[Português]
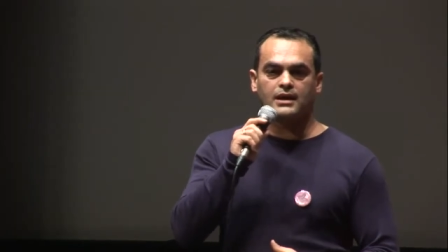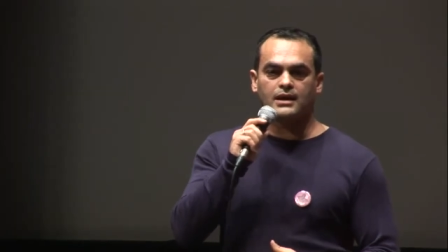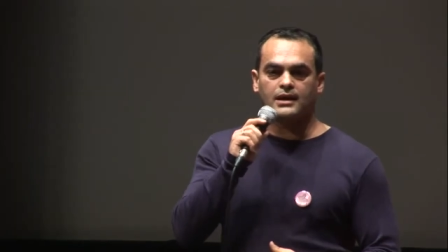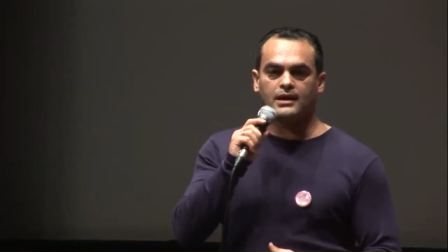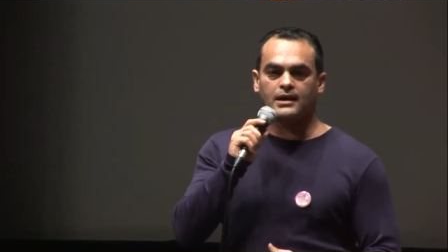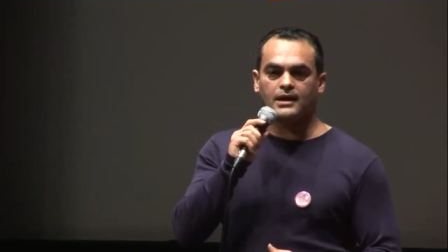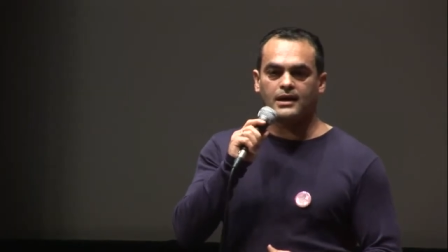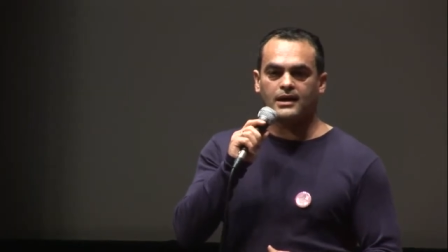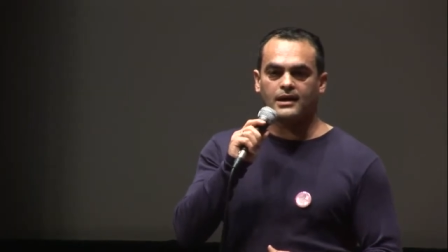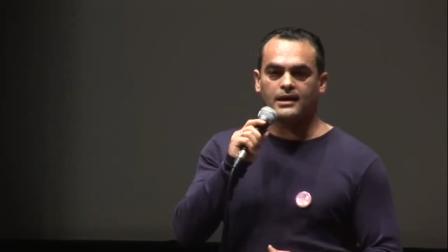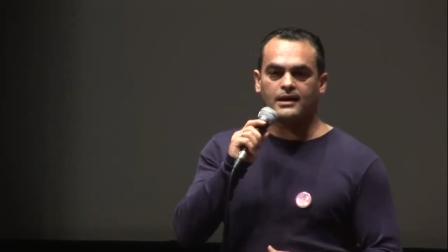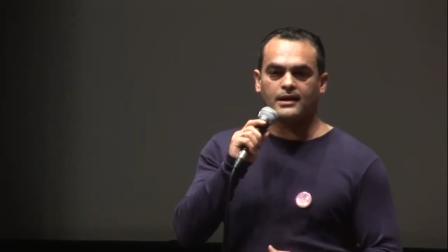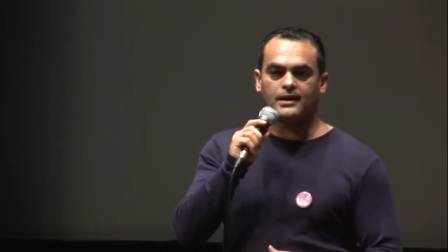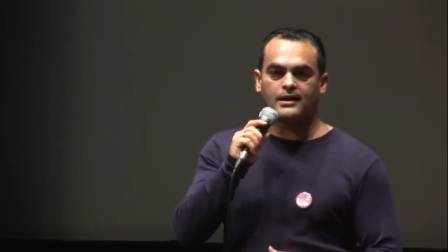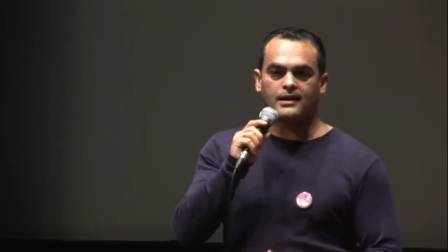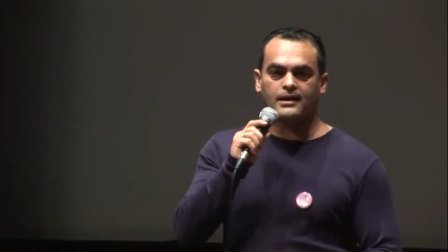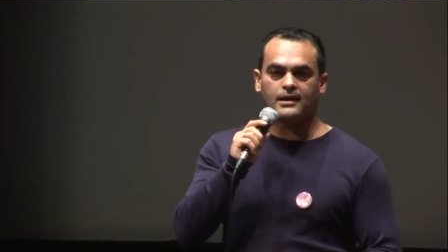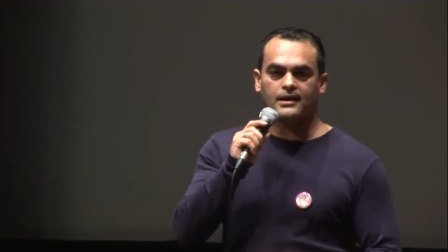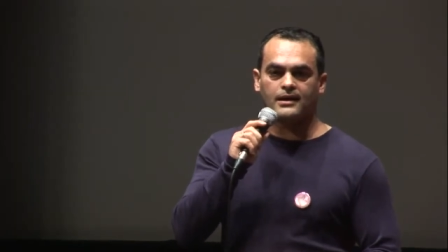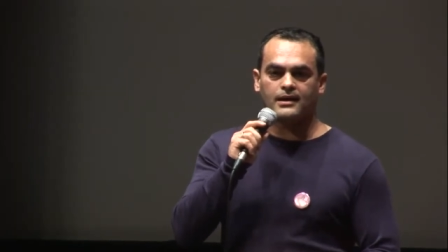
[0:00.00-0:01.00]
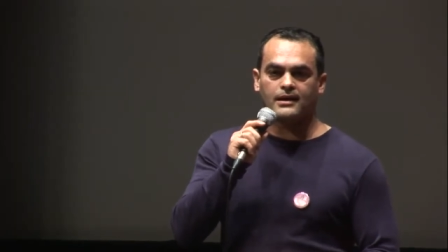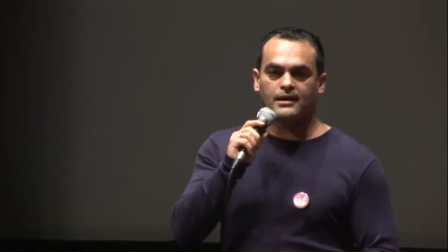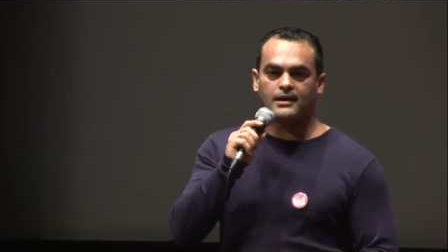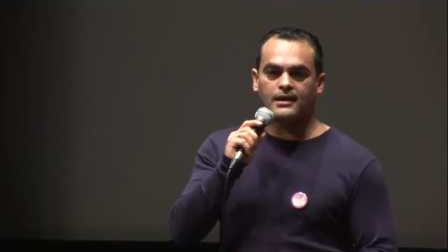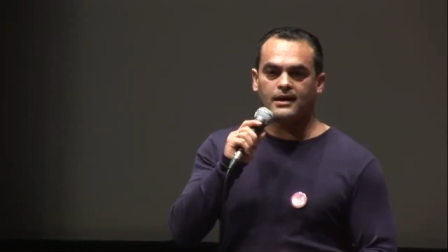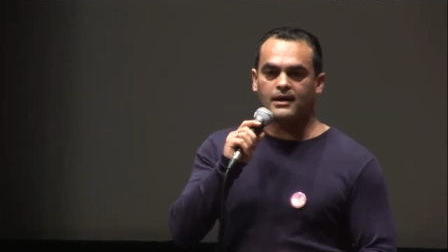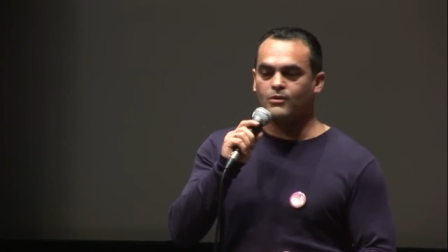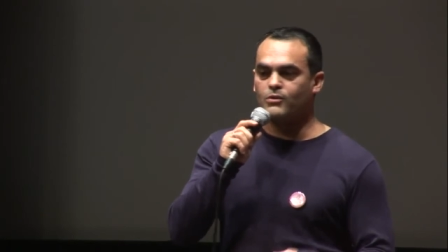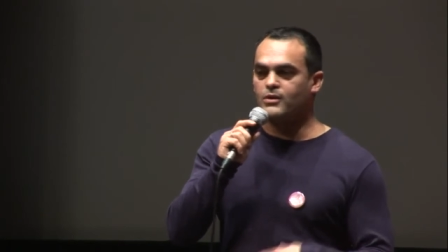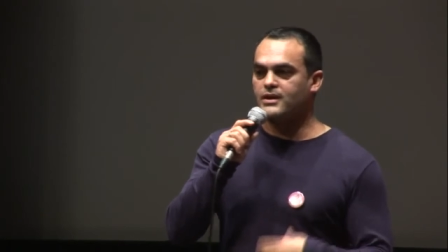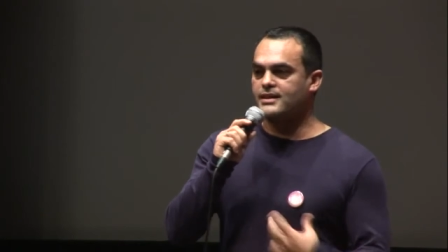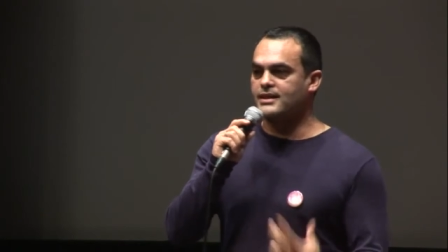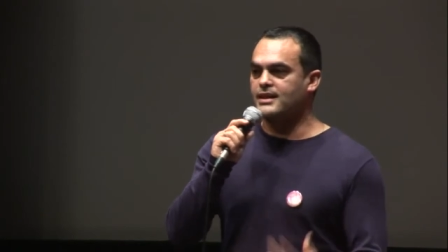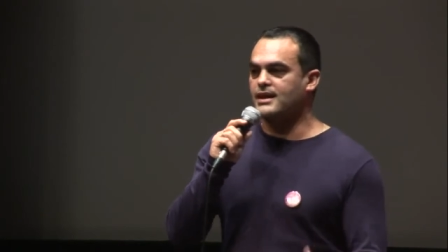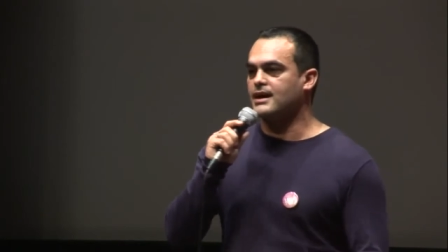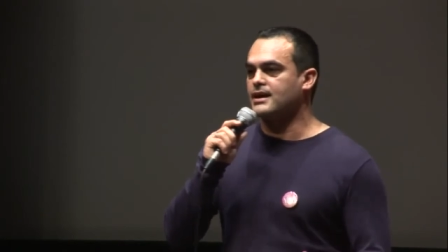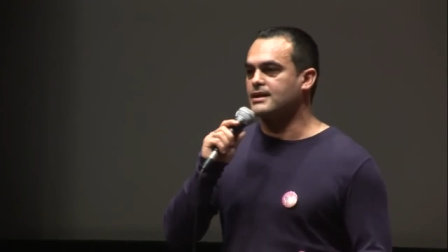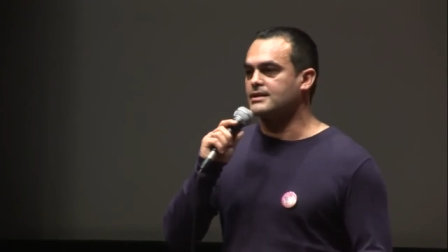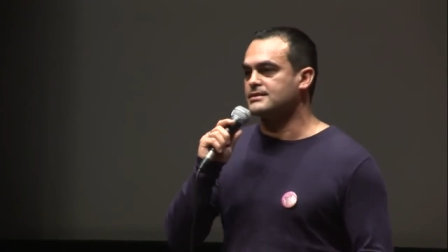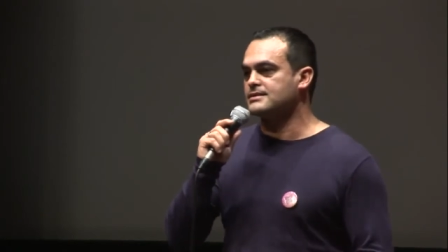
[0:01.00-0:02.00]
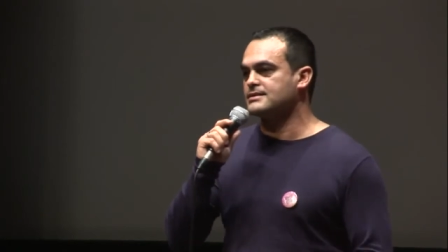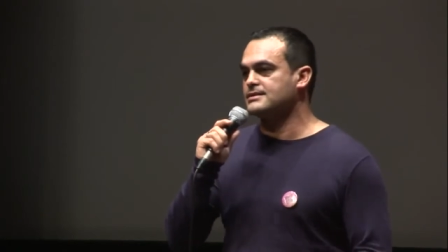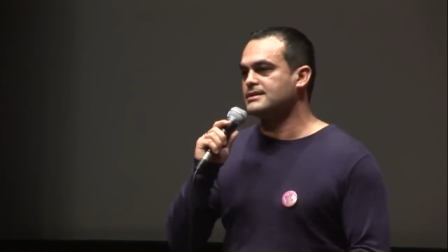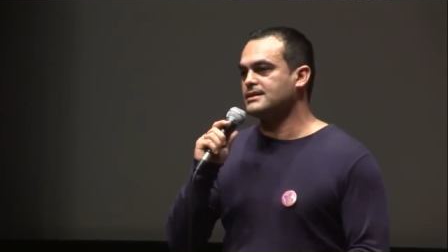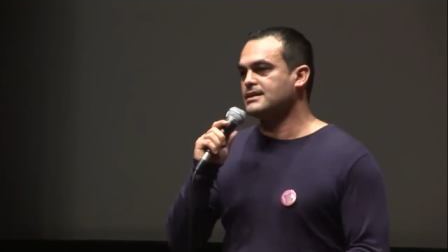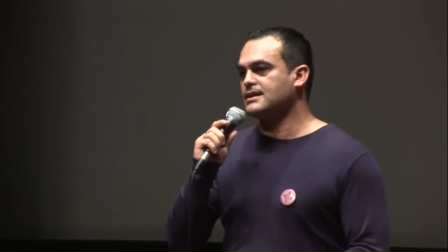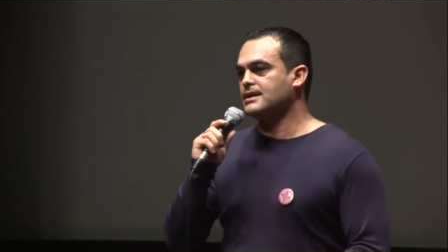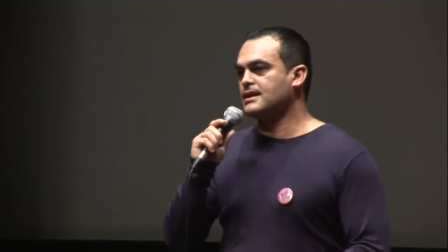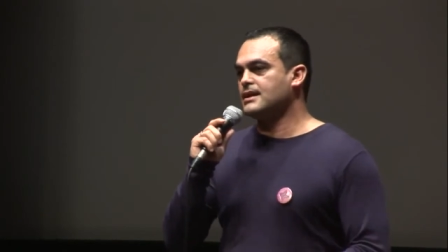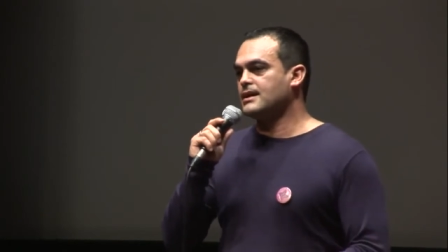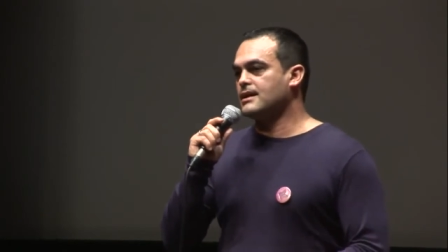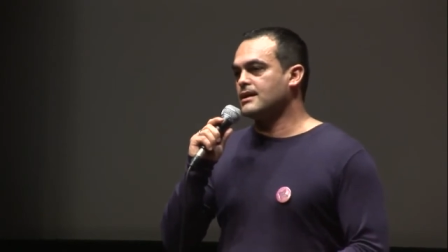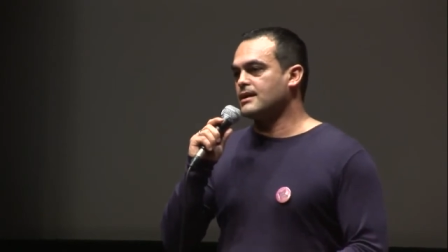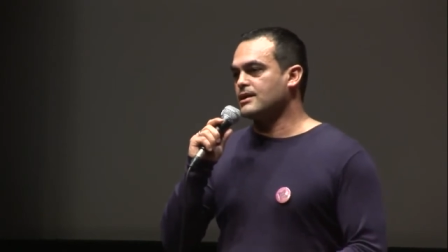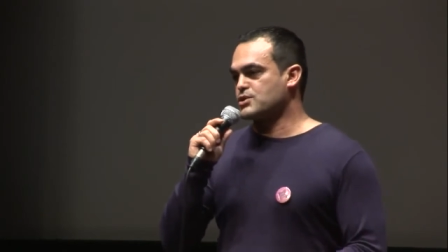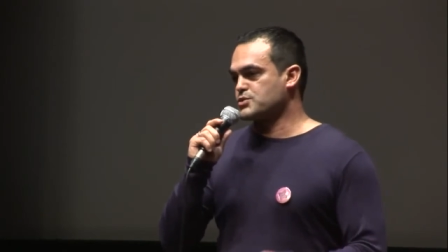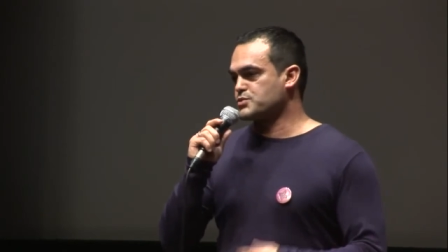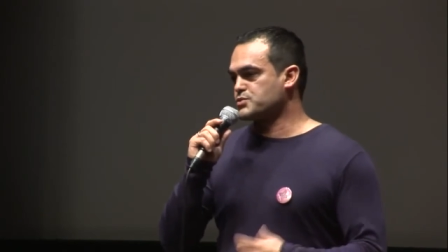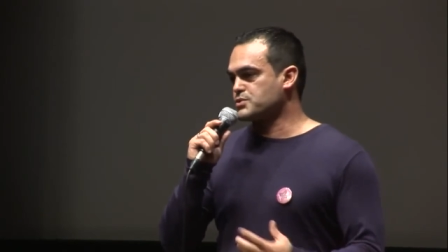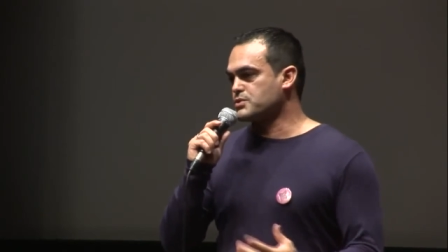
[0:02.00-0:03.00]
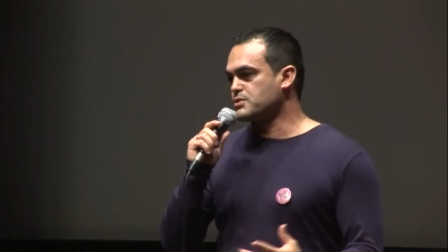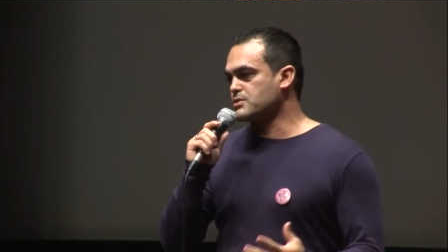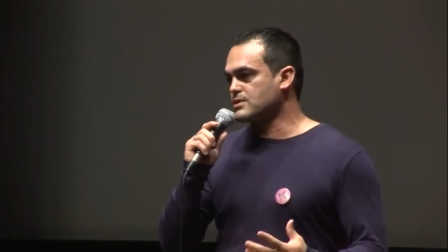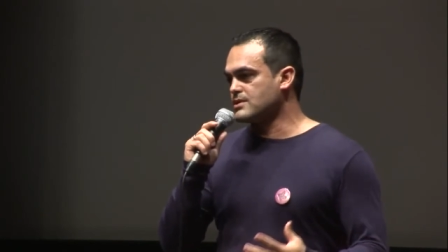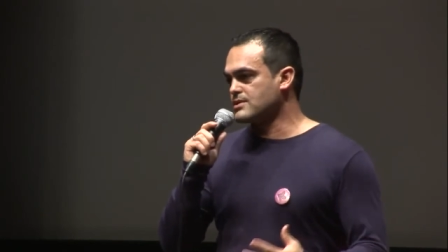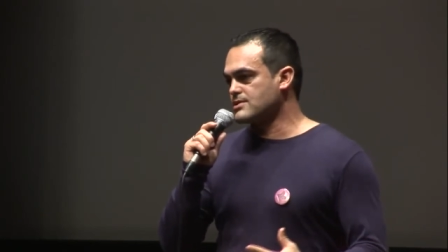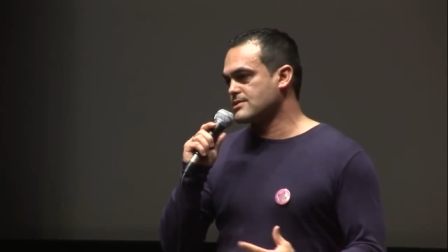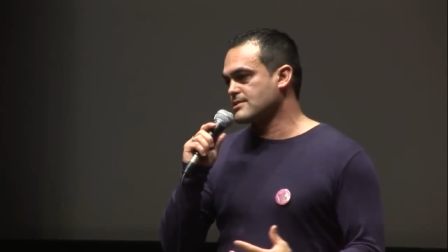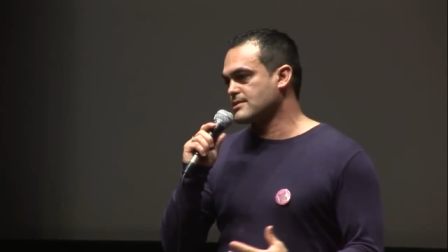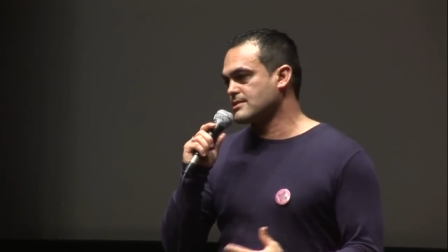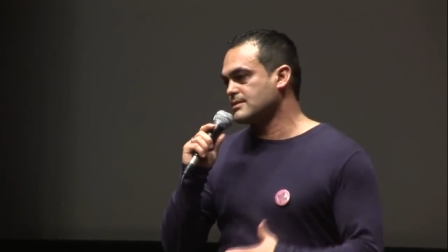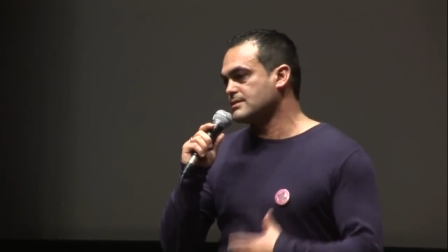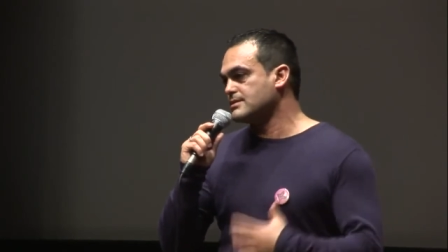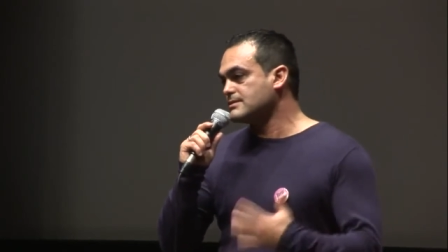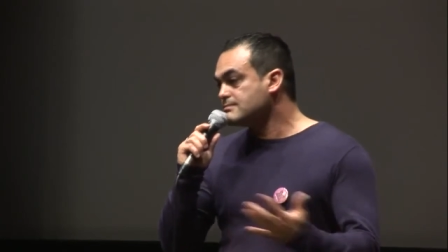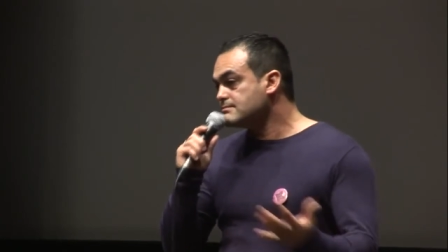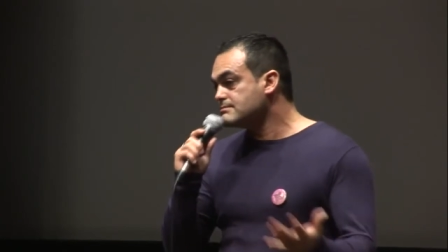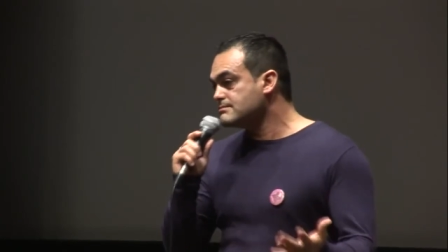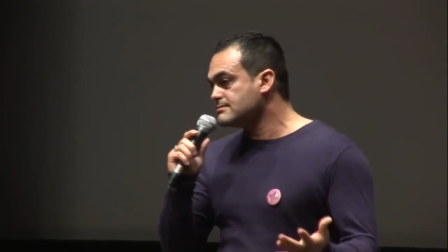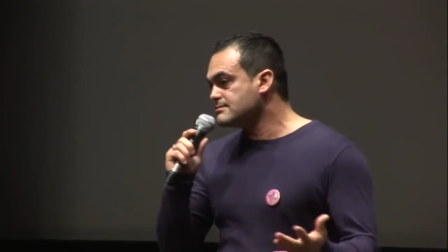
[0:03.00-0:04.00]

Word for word: a, a, a guardar as pessoas que,